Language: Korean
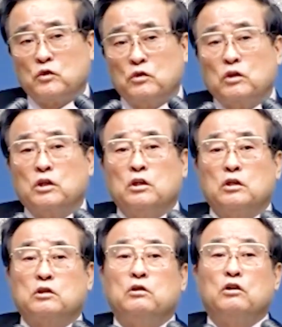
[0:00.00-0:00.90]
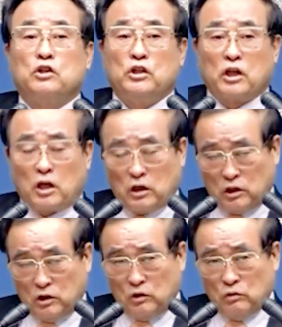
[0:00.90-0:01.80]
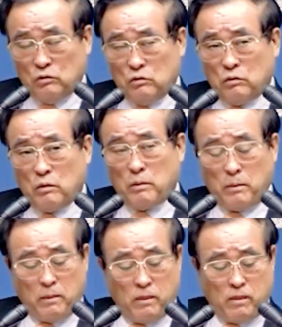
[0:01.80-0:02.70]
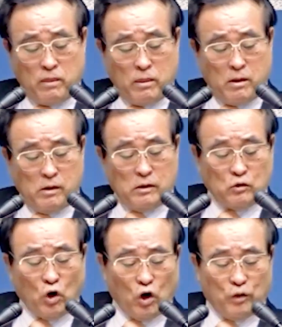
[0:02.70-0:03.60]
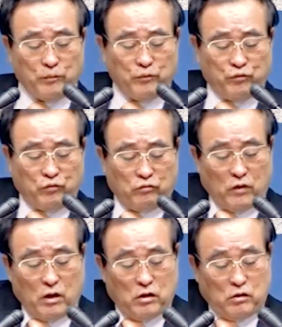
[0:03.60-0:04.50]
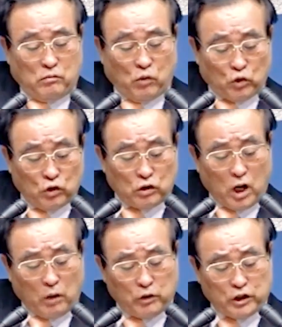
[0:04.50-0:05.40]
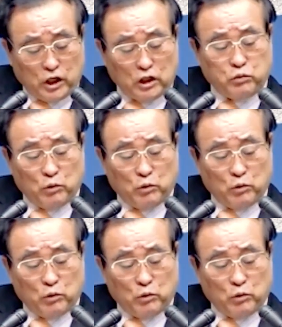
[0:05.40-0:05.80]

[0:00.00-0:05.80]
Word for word: 그게 성신에 가는 길이요. 또 모든 사람이 죄를